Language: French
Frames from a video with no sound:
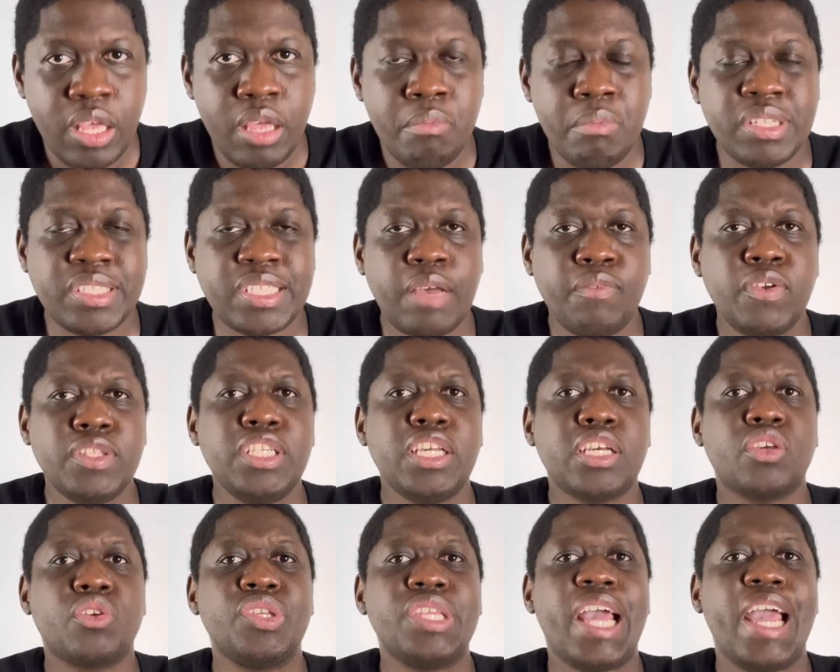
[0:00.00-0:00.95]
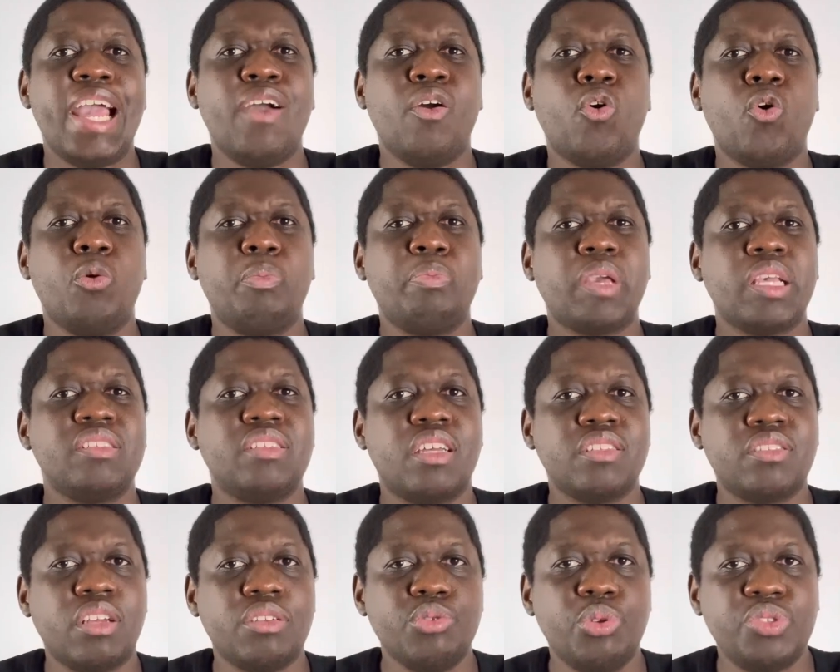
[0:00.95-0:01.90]
Mais ça veut dire qu'il y a un
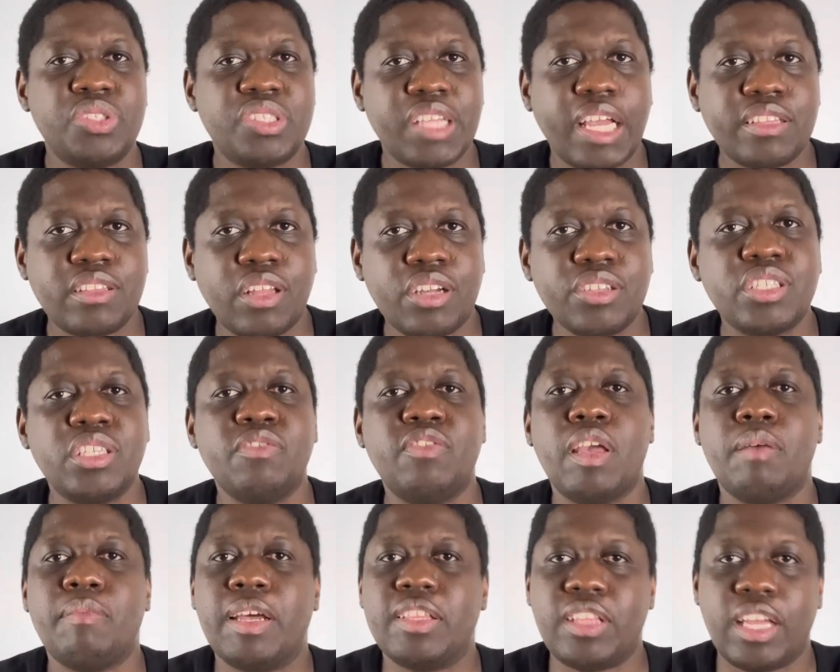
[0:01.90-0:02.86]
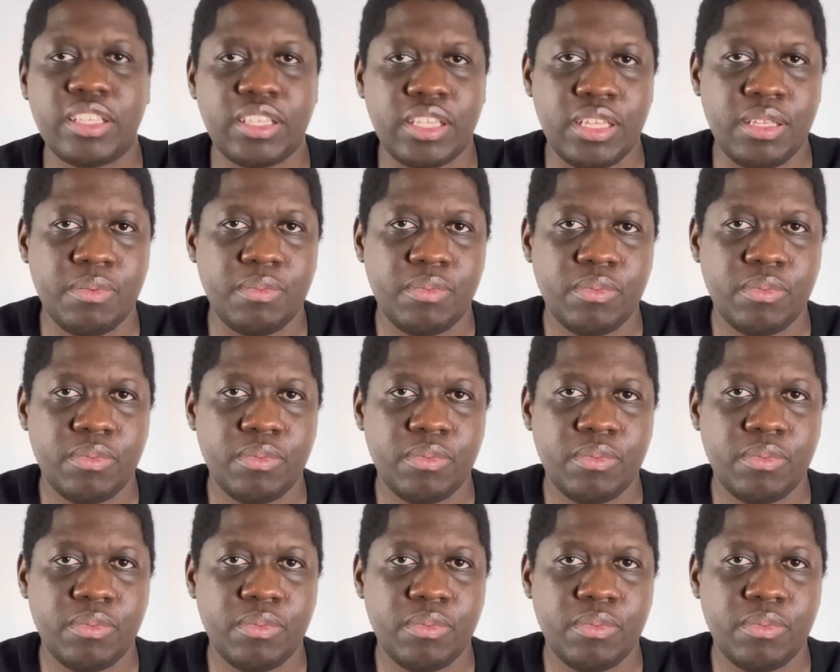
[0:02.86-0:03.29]
représentant de Satan qui vient m'attaquer.